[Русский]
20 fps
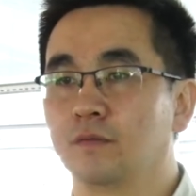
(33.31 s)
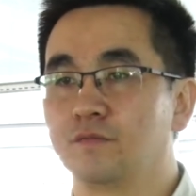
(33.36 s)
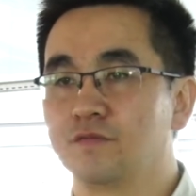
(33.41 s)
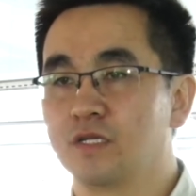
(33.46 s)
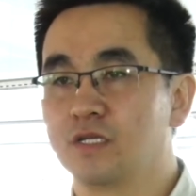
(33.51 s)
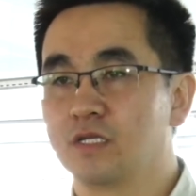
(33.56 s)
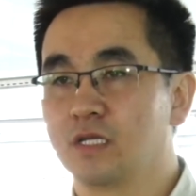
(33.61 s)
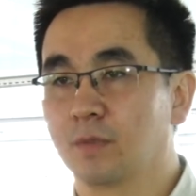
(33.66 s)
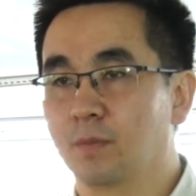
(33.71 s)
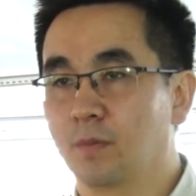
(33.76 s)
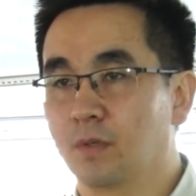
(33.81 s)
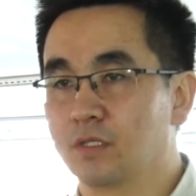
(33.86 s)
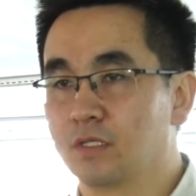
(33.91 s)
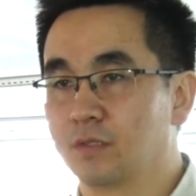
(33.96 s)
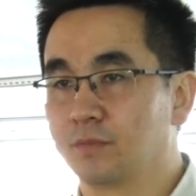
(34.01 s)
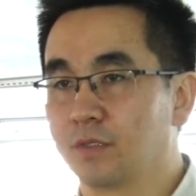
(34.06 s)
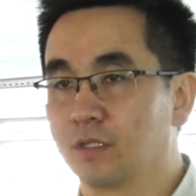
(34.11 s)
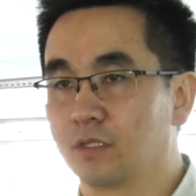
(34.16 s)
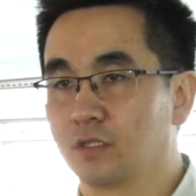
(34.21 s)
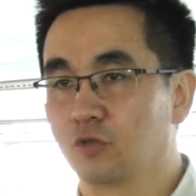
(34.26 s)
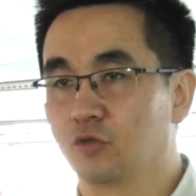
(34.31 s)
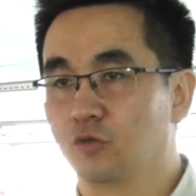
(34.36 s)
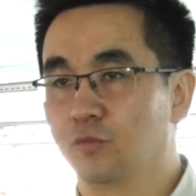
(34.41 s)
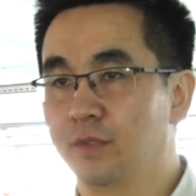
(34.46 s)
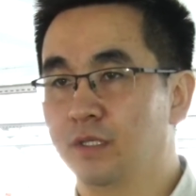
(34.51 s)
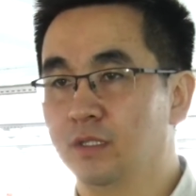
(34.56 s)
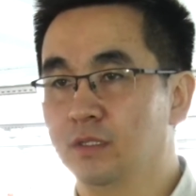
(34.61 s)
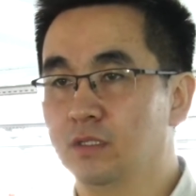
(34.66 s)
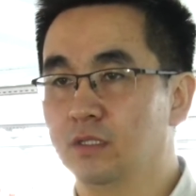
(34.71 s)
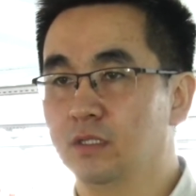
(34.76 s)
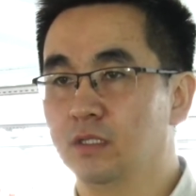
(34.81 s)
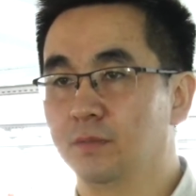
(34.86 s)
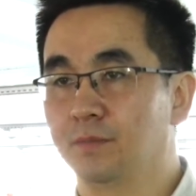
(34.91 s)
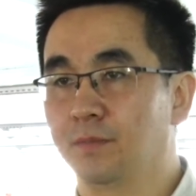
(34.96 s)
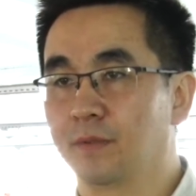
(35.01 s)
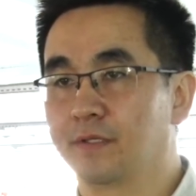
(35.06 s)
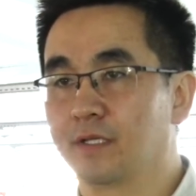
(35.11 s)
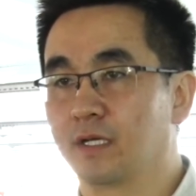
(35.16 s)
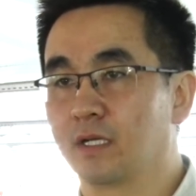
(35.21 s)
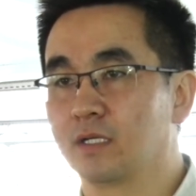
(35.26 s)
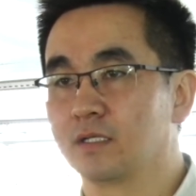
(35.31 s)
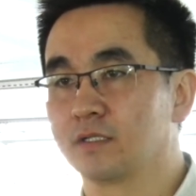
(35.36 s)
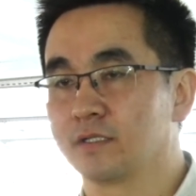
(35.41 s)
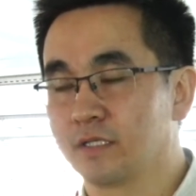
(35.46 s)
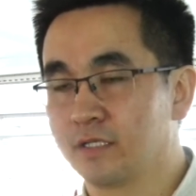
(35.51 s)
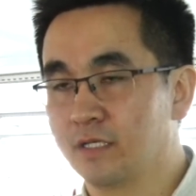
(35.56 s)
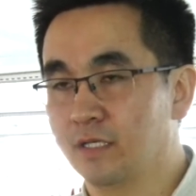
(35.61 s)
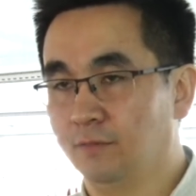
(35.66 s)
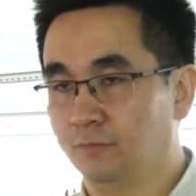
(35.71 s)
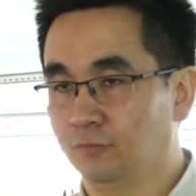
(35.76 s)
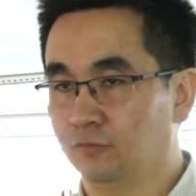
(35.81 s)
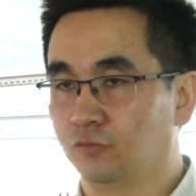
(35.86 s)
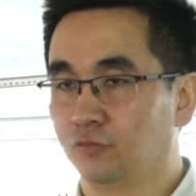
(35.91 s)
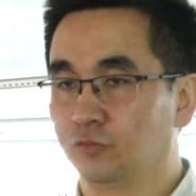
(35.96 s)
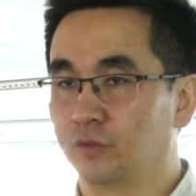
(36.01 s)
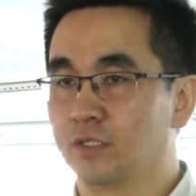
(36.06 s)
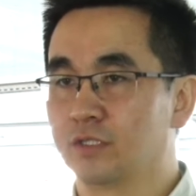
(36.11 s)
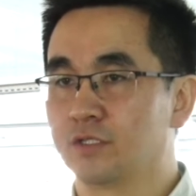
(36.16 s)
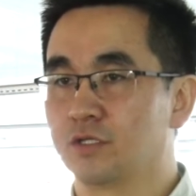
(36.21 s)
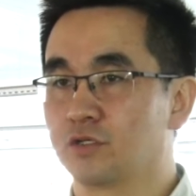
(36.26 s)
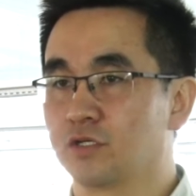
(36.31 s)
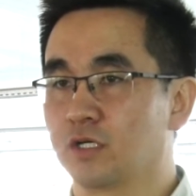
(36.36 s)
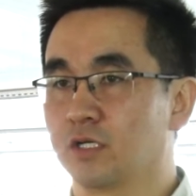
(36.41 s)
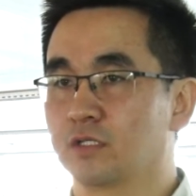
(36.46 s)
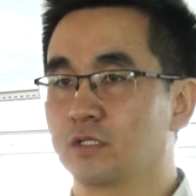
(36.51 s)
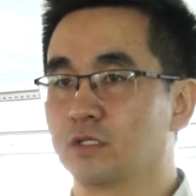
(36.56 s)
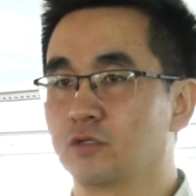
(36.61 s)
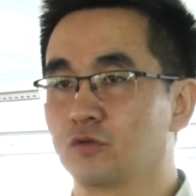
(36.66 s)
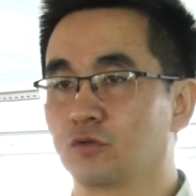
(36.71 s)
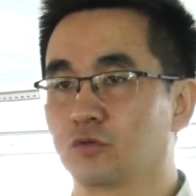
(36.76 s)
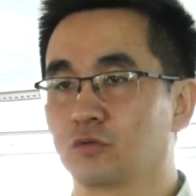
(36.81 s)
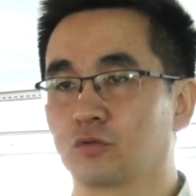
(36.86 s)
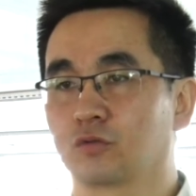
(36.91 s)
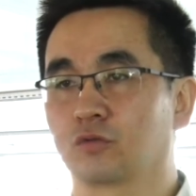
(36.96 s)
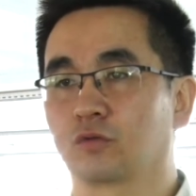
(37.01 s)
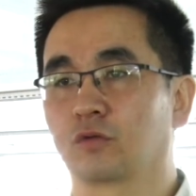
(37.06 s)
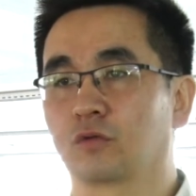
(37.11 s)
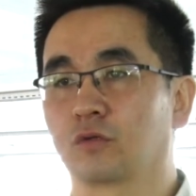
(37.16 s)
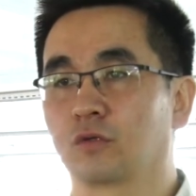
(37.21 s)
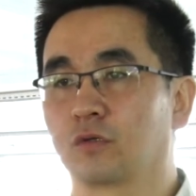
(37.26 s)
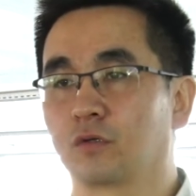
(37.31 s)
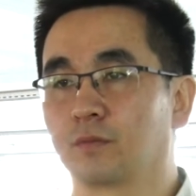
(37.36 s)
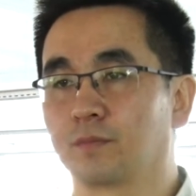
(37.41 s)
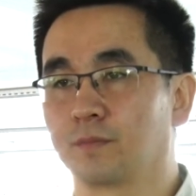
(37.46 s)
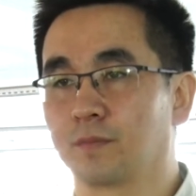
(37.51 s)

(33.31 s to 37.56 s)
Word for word: все необходимые документы, подали заявку, и сейчас идет э,